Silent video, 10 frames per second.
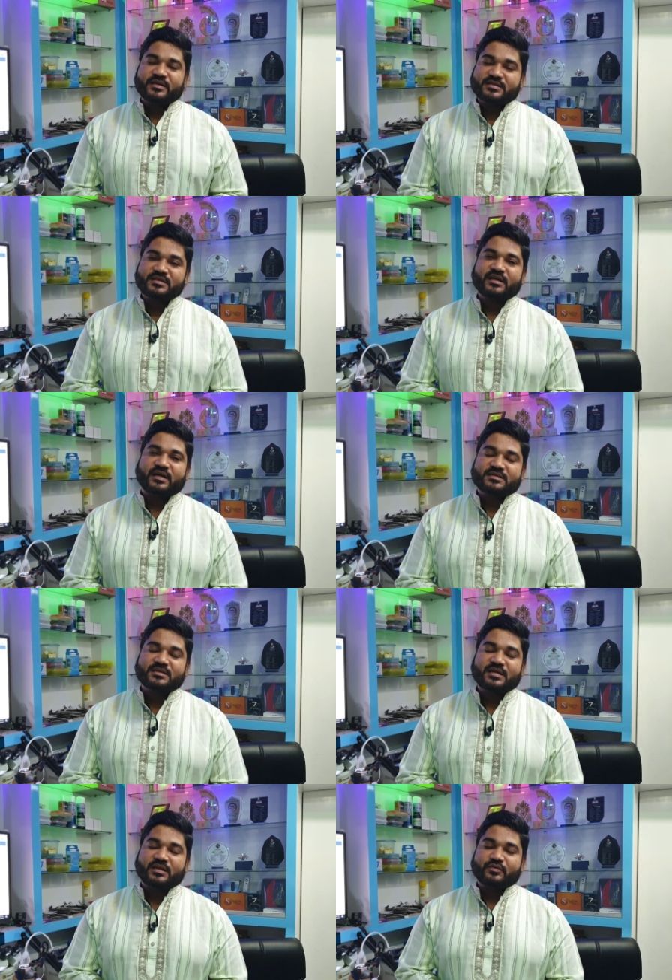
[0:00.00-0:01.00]
ইঞ্জিনিয়ার আছে
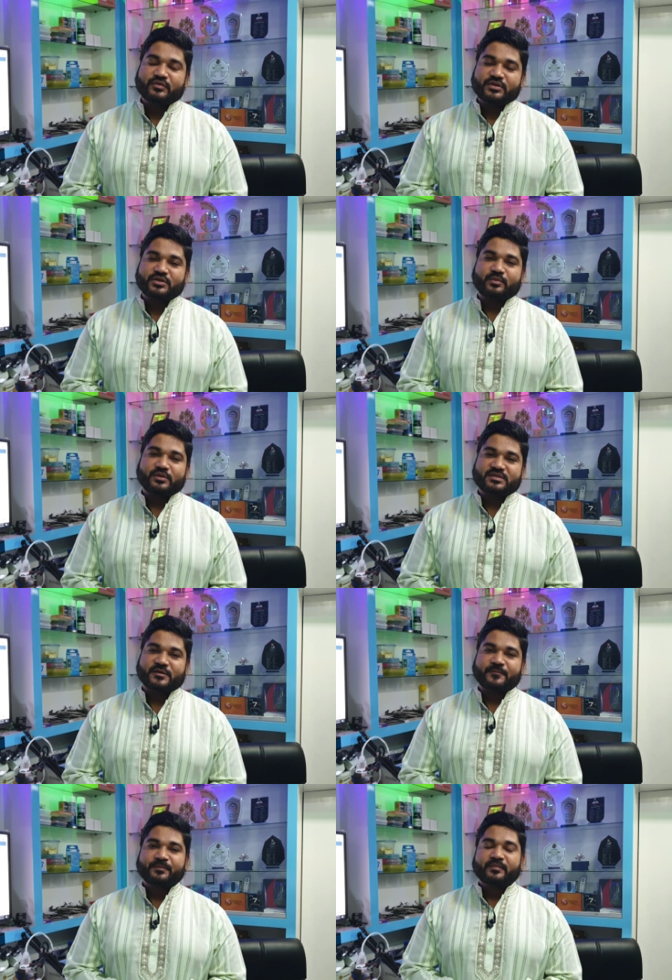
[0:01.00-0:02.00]
তাদের উদ্দেশ্য বলছি
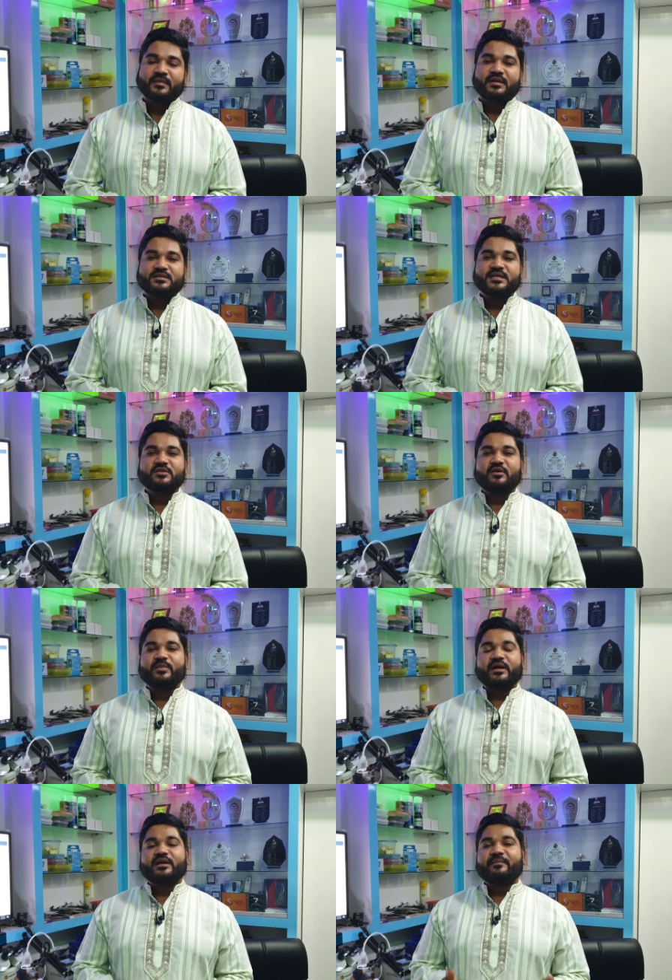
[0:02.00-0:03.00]
যেহেতু
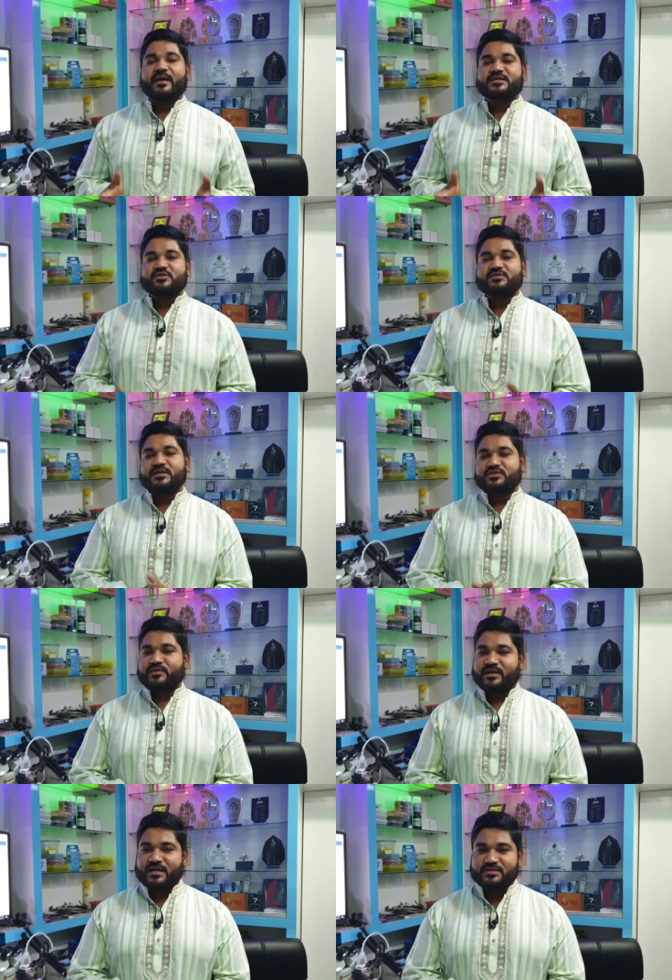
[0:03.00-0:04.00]
আমরা একটা ব্যস্ত
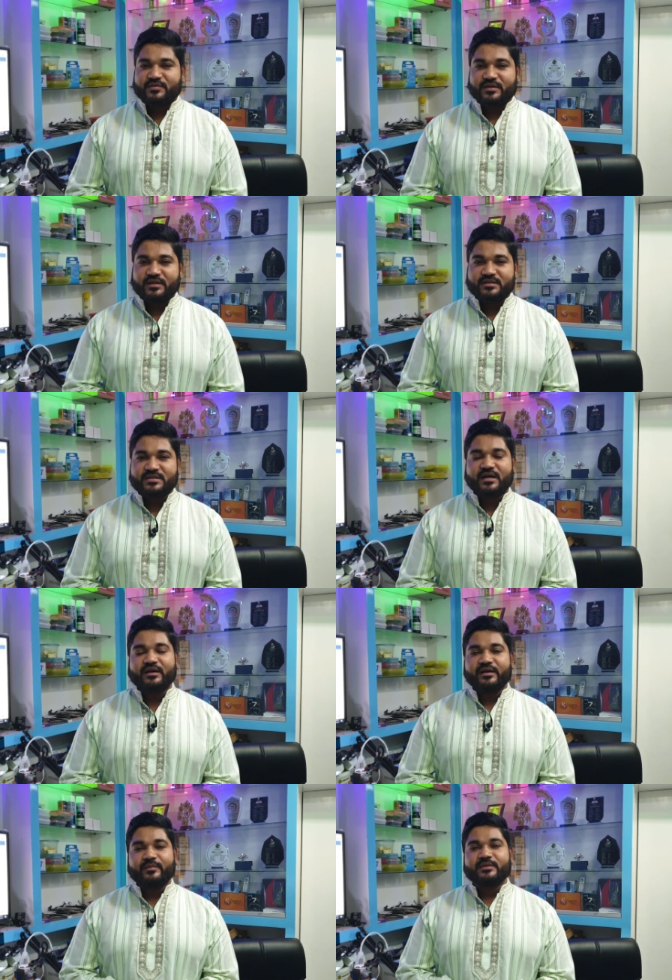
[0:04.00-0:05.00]
সেকশনে কাজ করি
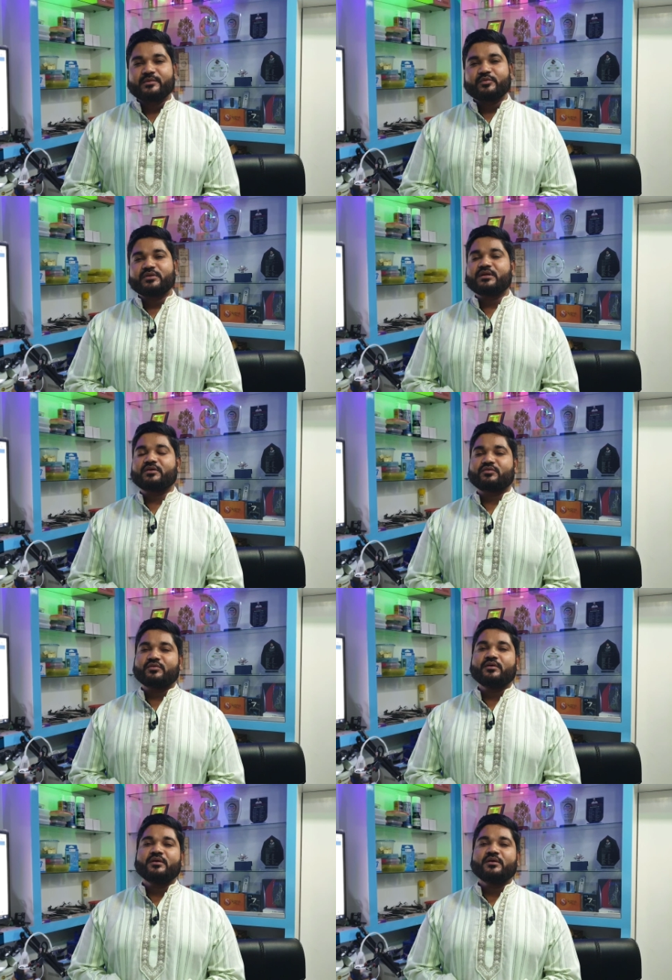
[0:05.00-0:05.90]
যেখানে আমাদের প্রতিনিয়ত